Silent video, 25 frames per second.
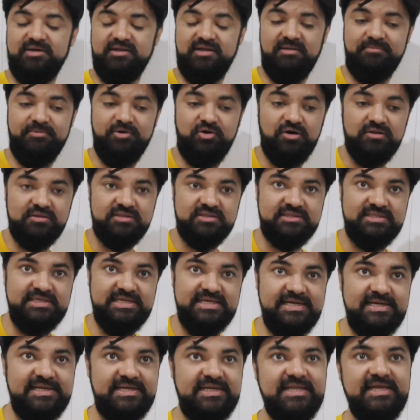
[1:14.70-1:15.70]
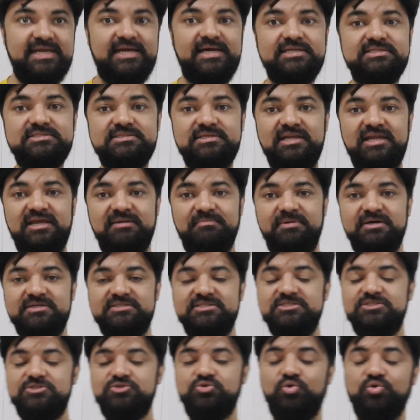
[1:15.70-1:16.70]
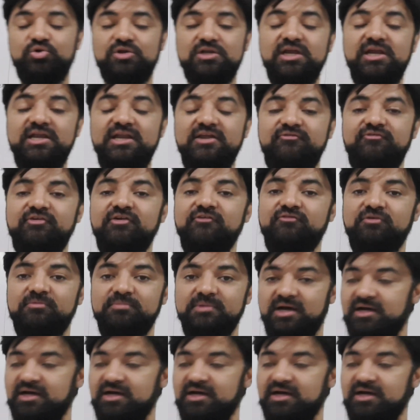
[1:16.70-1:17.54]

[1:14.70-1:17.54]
करना बिकॉज सी e का सिलेबस इज टोटली डिफरेंट फ्रॉम द